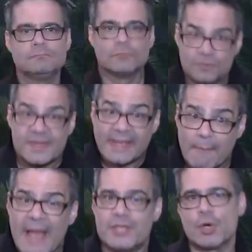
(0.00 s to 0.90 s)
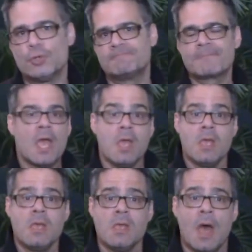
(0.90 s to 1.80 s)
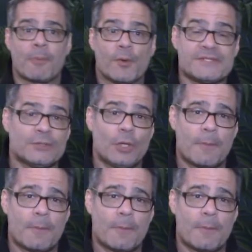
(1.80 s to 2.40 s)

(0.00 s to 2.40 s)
de caballo. Aprovechando